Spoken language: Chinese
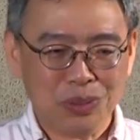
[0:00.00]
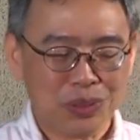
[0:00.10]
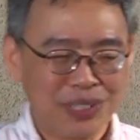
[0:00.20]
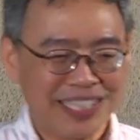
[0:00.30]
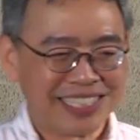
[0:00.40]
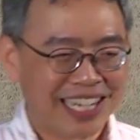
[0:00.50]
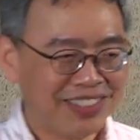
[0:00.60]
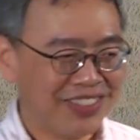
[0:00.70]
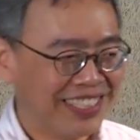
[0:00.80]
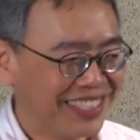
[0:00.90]
读书跟
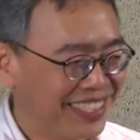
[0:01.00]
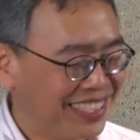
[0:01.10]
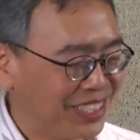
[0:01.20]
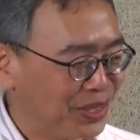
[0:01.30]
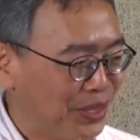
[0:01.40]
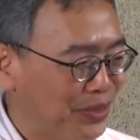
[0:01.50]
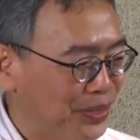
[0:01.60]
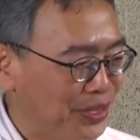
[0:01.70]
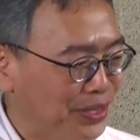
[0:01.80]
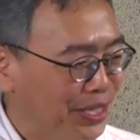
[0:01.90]
参与的事情，所以
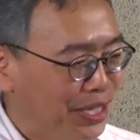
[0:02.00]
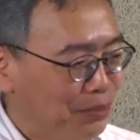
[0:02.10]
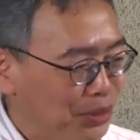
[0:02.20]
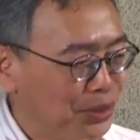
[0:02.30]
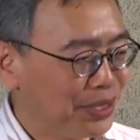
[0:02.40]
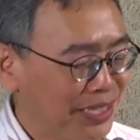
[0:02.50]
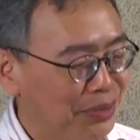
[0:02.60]
我就不说了。